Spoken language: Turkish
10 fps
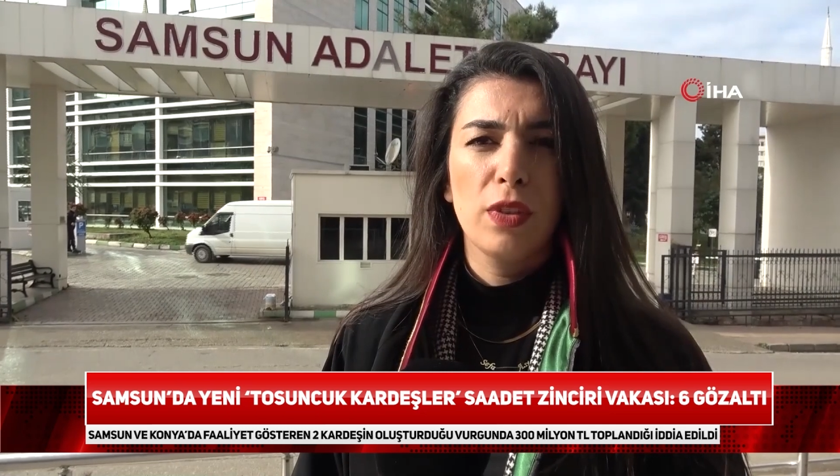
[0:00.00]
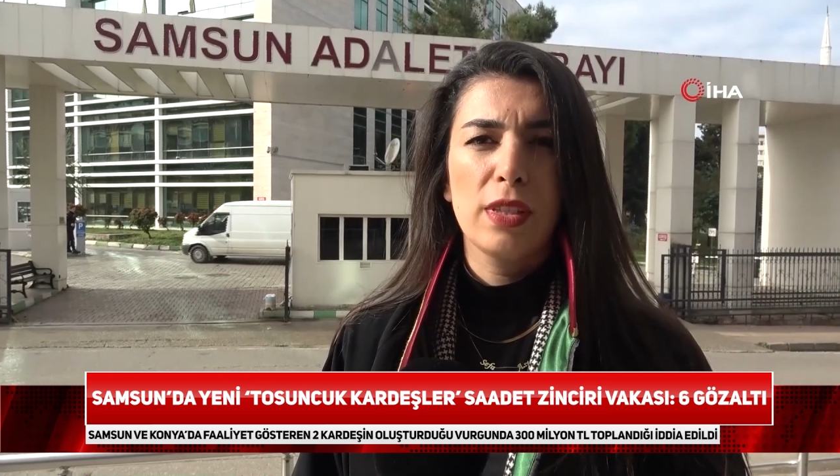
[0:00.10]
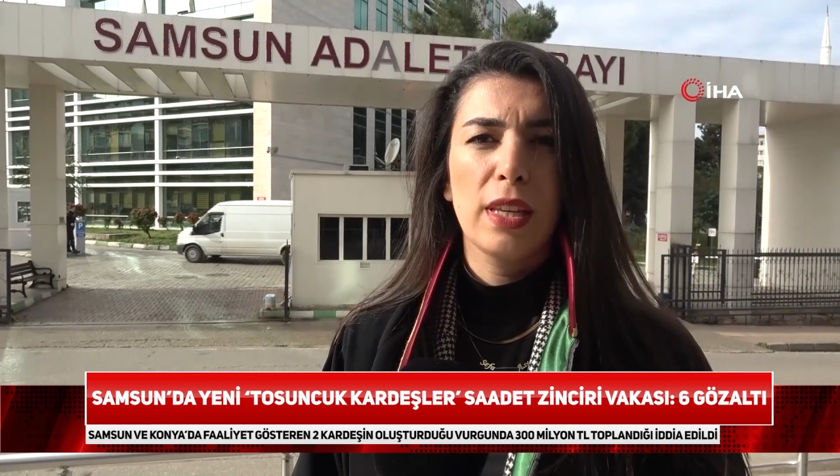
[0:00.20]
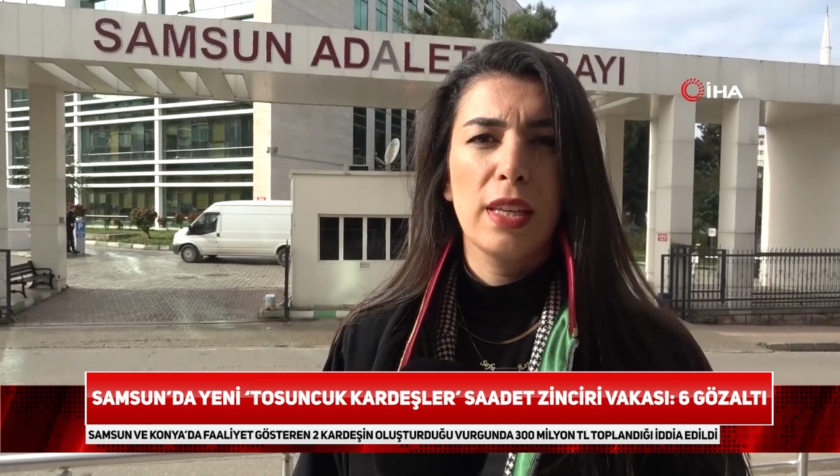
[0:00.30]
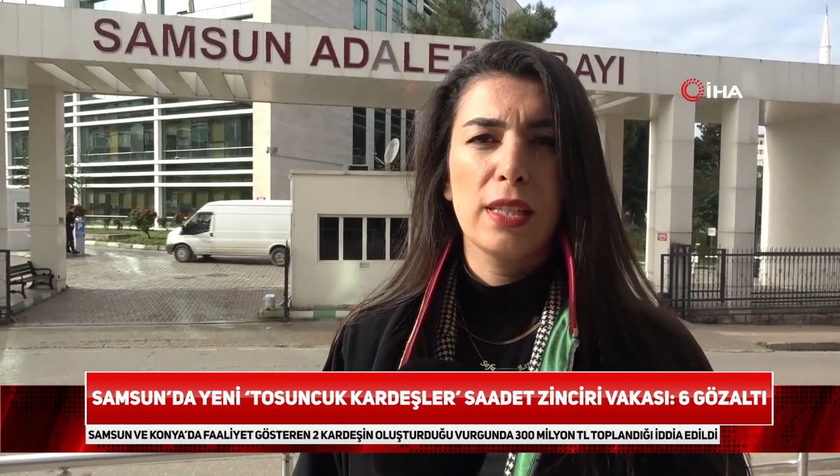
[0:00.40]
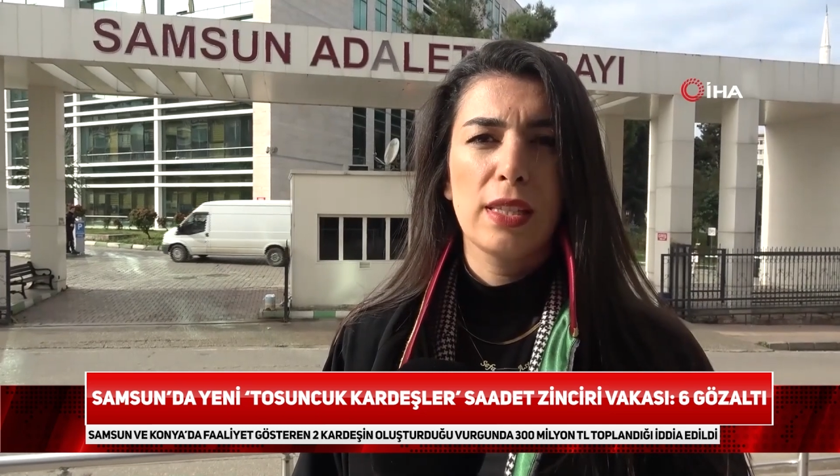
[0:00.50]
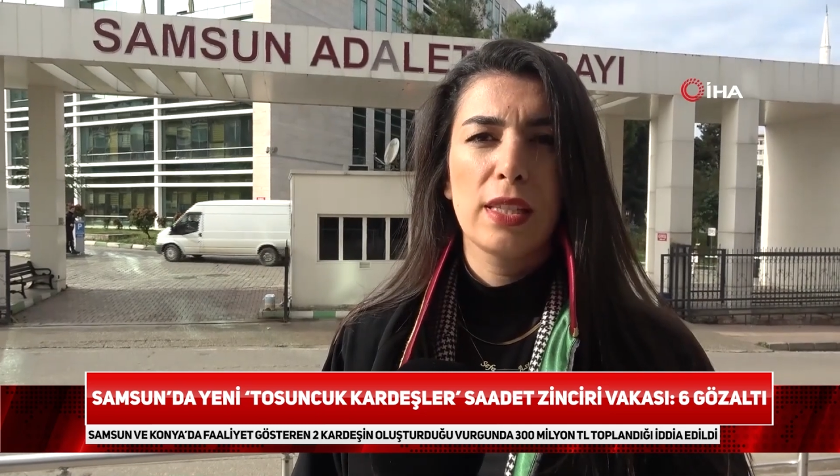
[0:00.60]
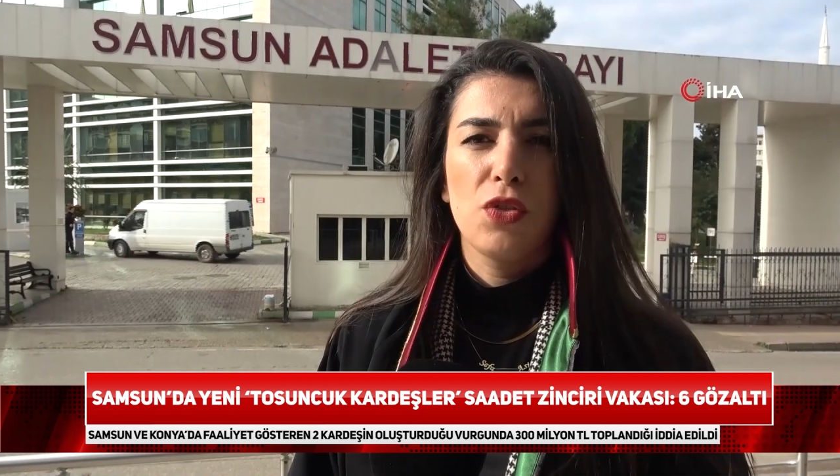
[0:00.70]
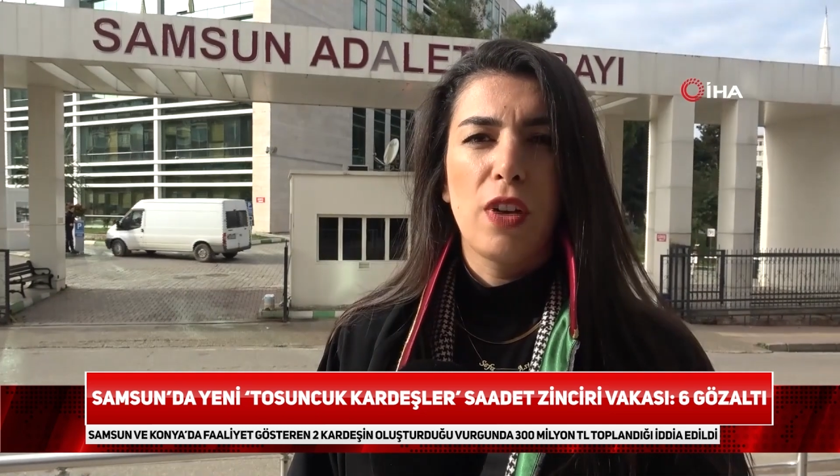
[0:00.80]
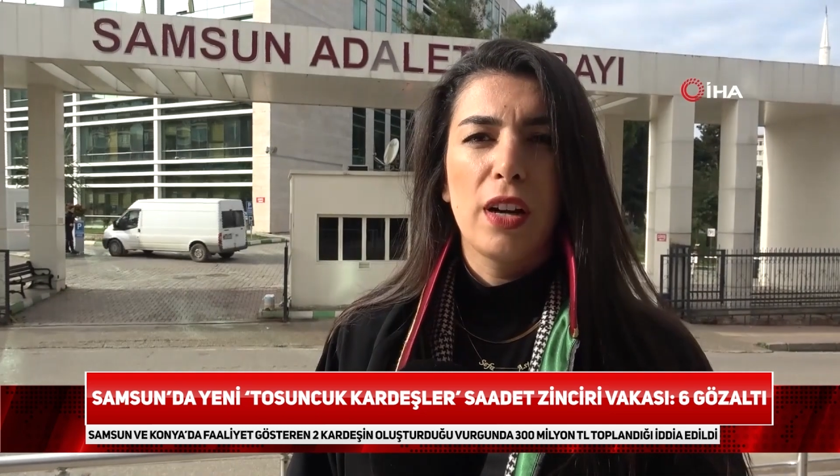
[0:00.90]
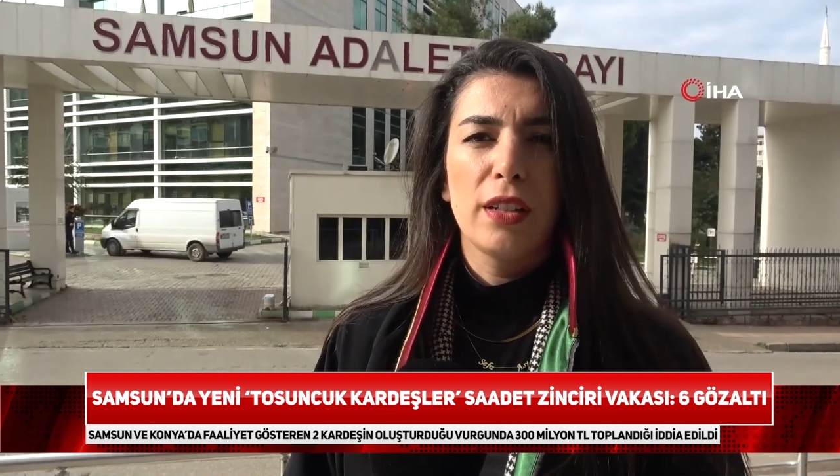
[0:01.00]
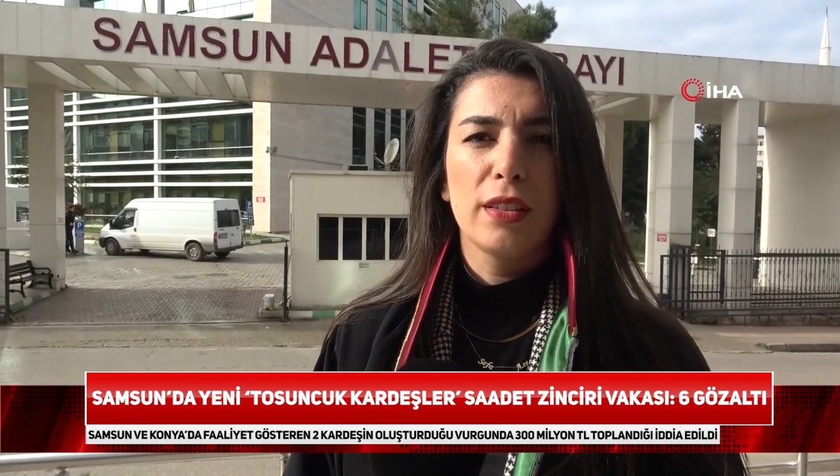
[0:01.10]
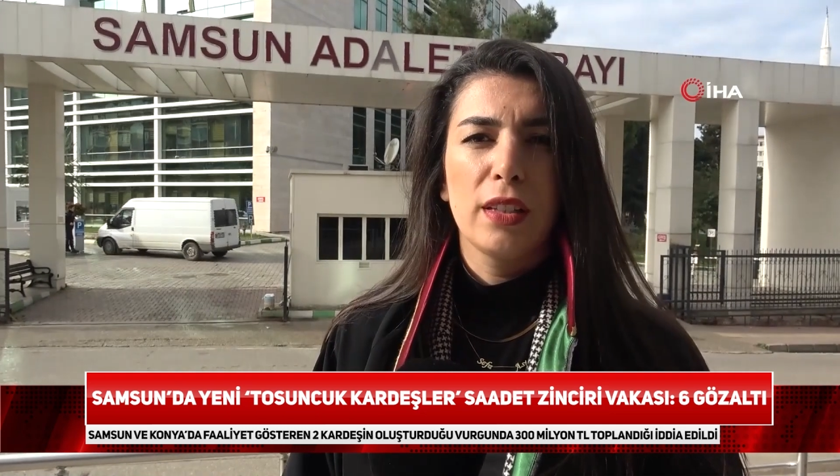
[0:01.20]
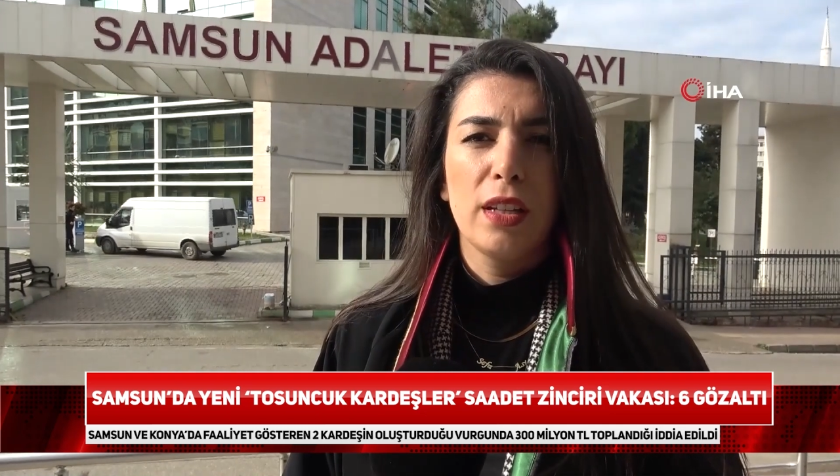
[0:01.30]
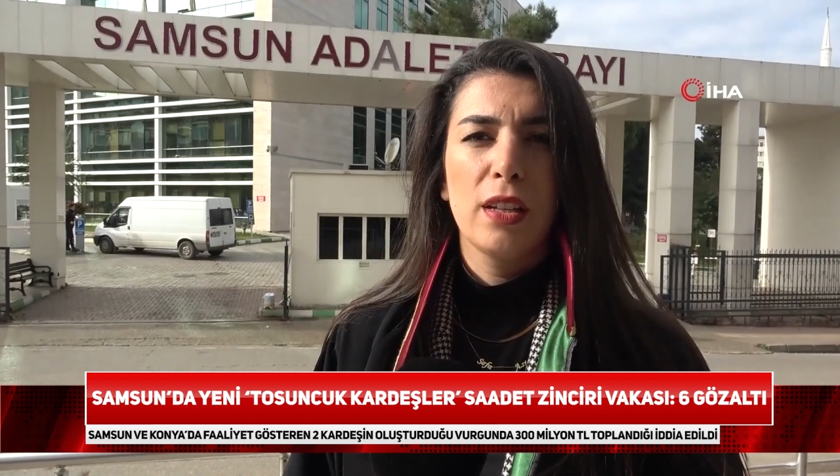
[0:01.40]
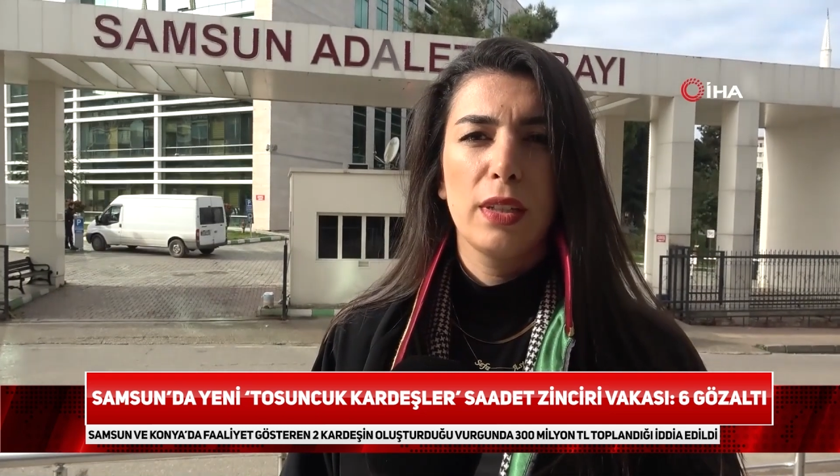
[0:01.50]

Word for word: ve 8 civarında